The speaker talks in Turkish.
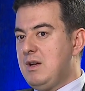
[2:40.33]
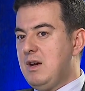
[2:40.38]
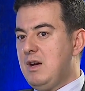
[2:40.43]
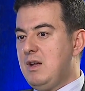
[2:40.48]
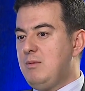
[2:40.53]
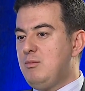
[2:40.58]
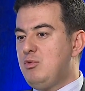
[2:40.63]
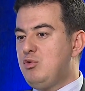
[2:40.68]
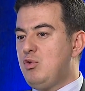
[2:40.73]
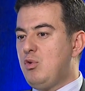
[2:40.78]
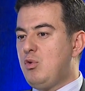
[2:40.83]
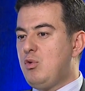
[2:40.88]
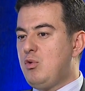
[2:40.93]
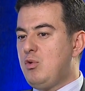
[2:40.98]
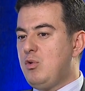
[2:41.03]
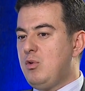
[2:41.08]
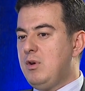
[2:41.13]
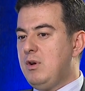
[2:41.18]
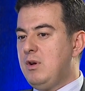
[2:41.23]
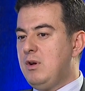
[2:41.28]
Yani
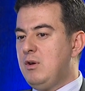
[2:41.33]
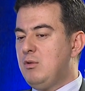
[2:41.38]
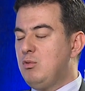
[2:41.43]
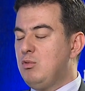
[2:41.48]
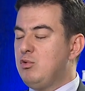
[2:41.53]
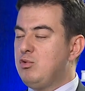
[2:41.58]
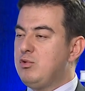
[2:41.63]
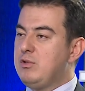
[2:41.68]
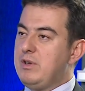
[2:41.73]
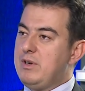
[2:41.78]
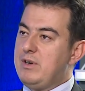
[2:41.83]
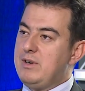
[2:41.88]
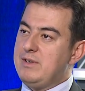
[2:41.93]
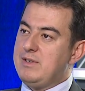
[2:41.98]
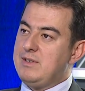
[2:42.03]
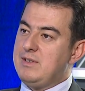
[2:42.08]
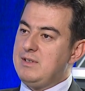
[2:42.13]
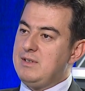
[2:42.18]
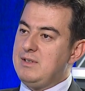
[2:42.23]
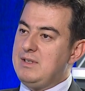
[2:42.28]
birçok e,
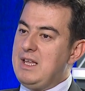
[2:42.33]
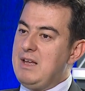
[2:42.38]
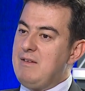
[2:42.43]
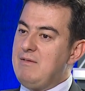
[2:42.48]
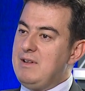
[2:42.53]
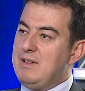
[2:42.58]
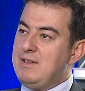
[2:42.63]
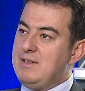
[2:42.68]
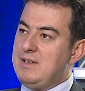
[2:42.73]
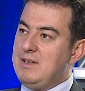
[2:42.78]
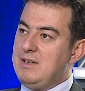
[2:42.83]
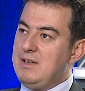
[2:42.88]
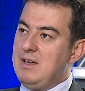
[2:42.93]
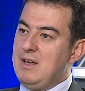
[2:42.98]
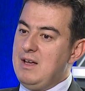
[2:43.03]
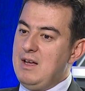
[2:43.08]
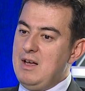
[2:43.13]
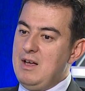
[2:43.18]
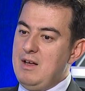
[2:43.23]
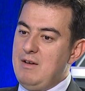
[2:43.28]
uluslararası devleti